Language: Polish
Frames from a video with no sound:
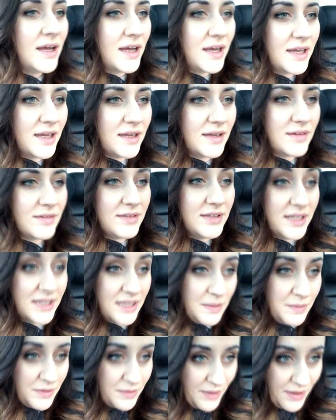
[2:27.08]
E, nie,
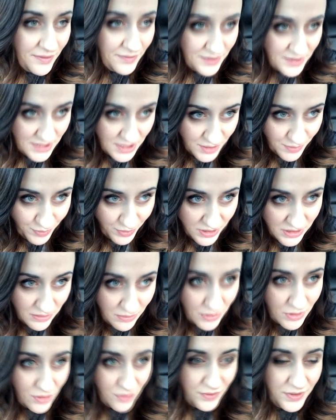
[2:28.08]
najpierw miałam wizję, że
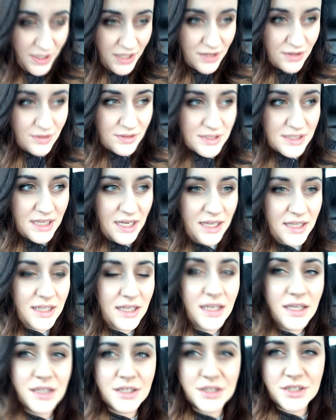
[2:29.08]
pojedziemy do Via
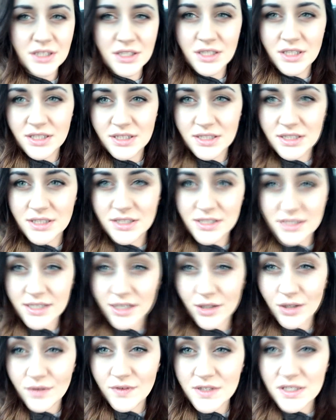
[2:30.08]
Toscani, jeżeli jesteście z
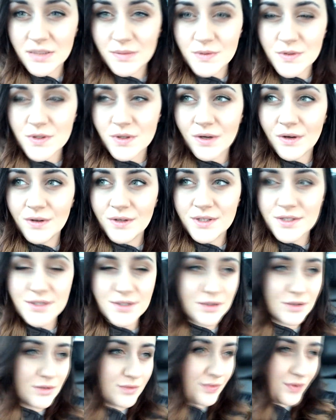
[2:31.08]
Katowic albo z okolic,
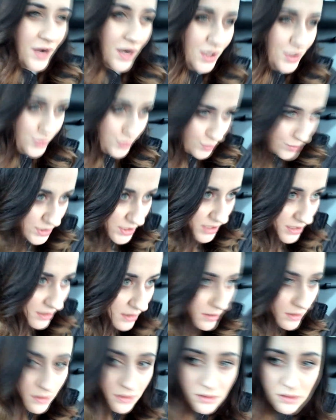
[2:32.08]
to w Altusie
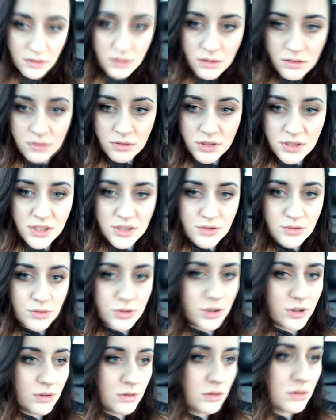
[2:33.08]
Ktoś nas
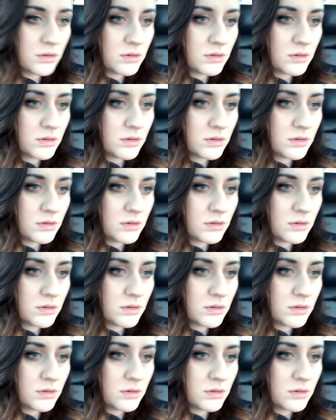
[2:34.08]
huknął?